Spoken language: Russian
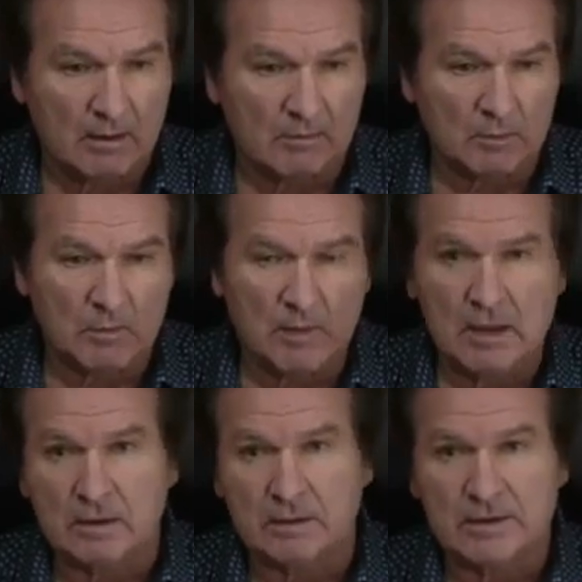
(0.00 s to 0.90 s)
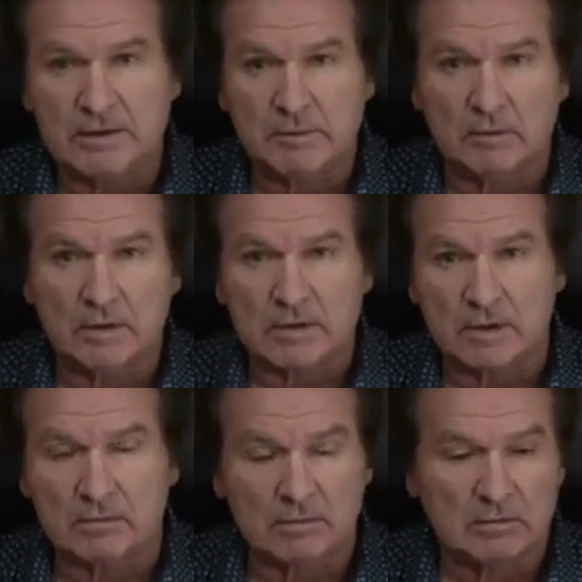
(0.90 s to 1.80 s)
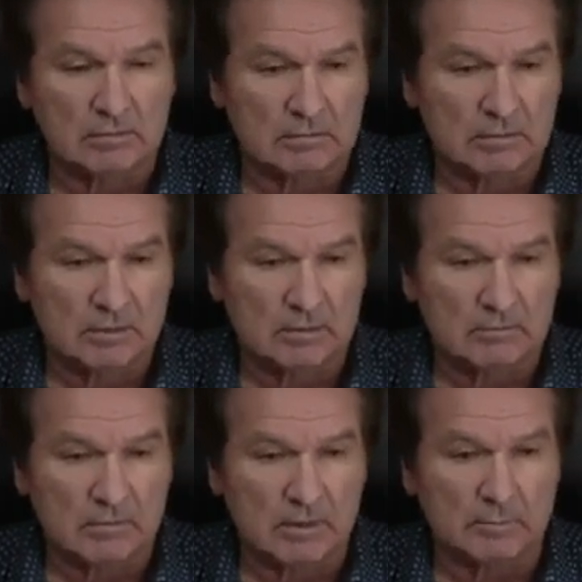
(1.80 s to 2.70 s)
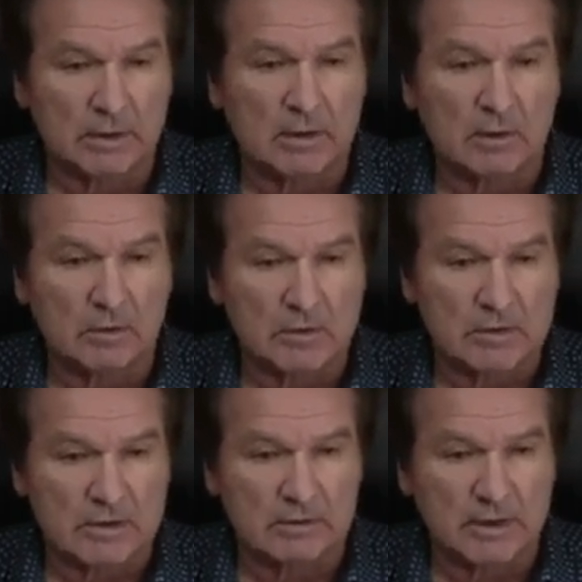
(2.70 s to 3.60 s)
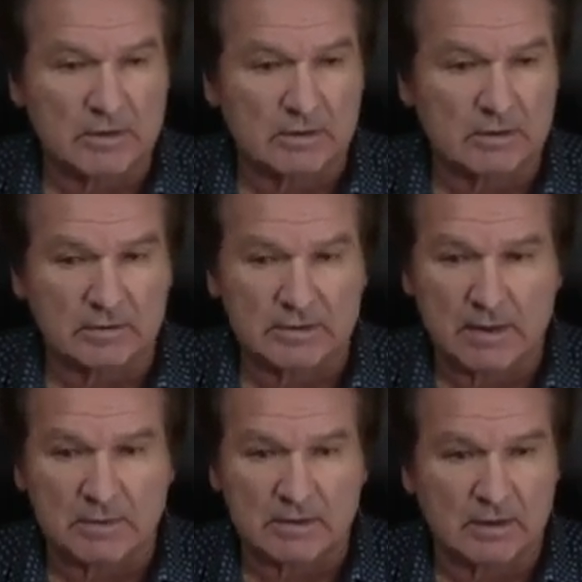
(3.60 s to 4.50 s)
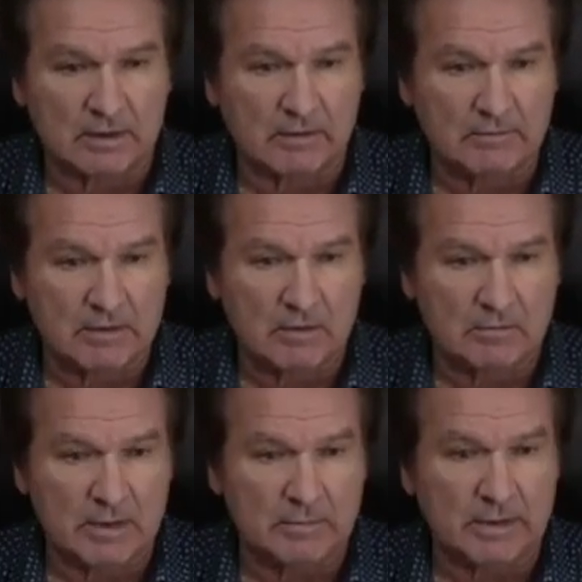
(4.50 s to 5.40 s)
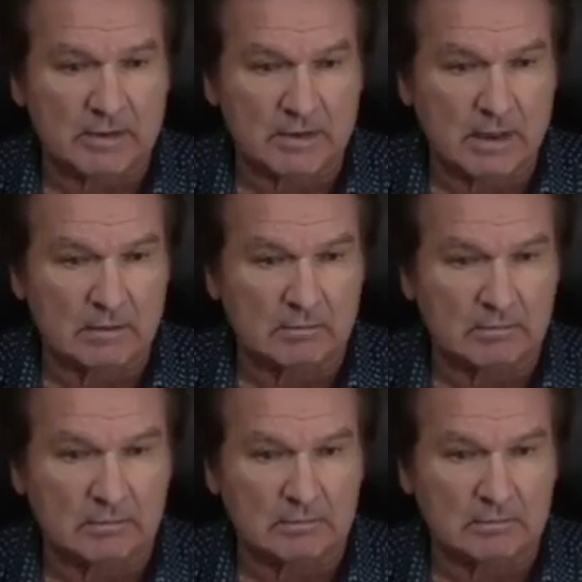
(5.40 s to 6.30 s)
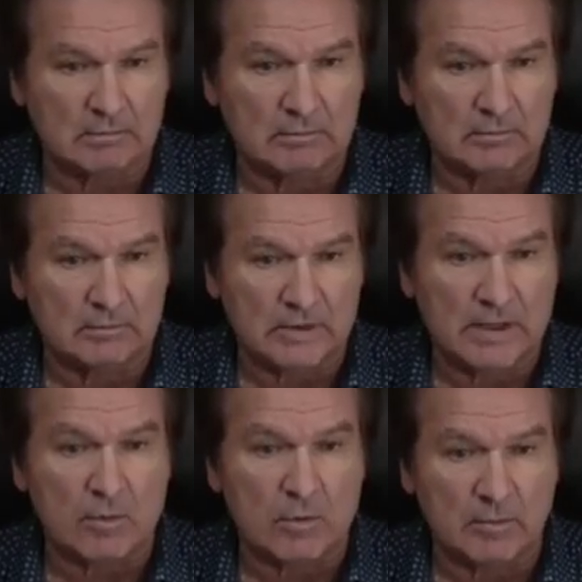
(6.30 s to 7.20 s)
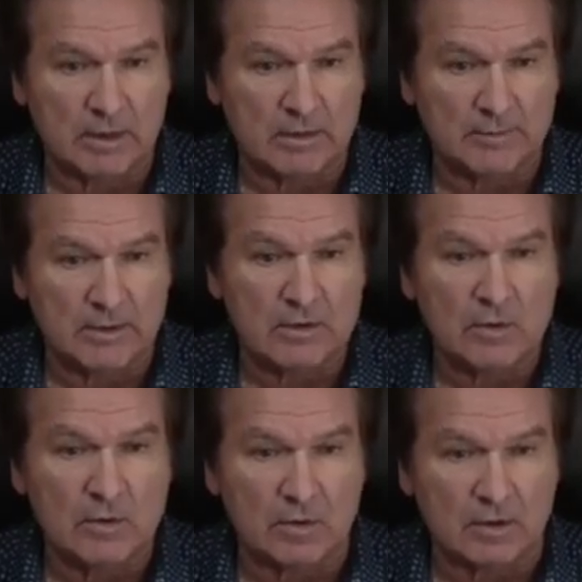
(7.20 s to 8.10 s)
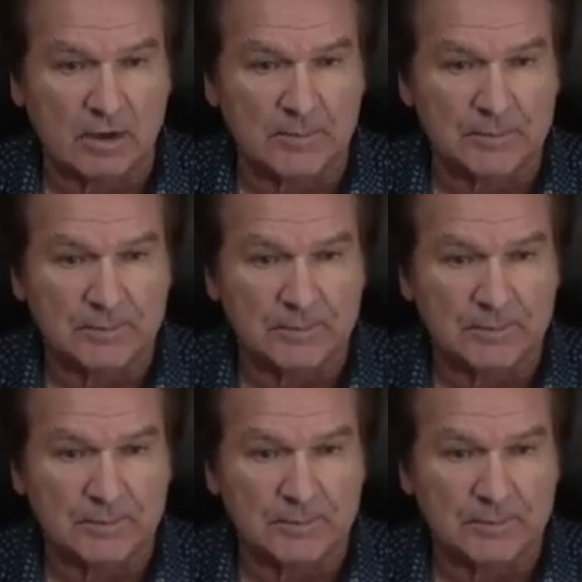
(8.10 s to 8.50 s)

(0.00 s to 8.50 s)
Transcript: Вот буквально 10 минут назад был готов уже начать запись этого видео, мне прислал знакомый из Нью-Йорка